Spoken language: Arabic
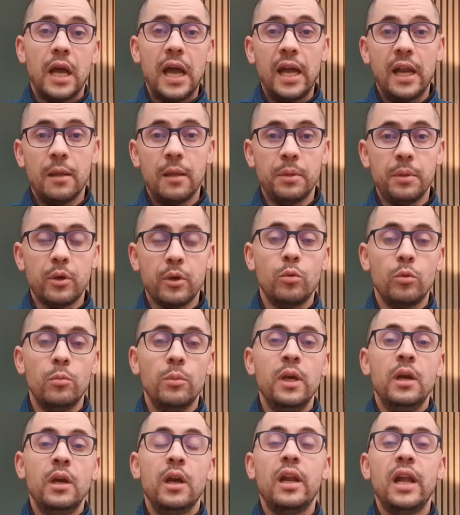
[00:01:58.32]
أهلا بيكم
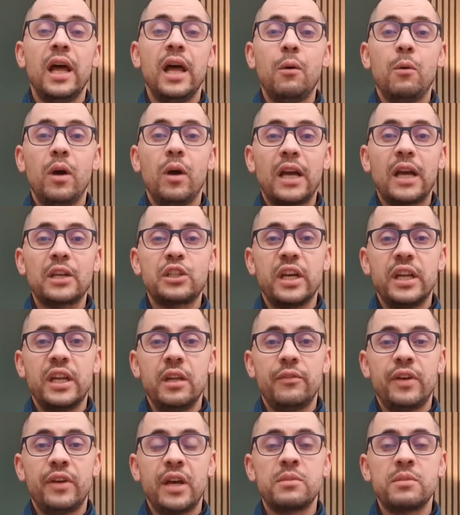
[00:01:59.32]
الاول عشان
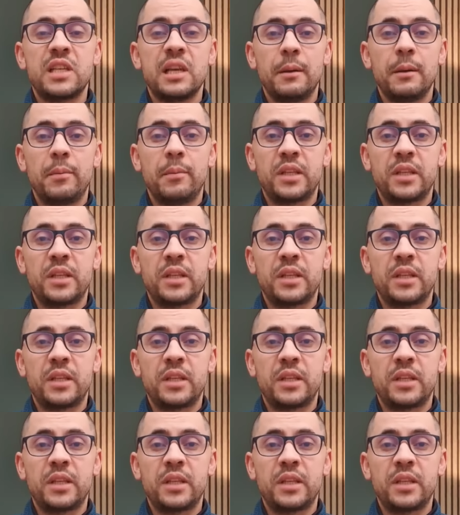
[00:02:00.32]
نفهم سبب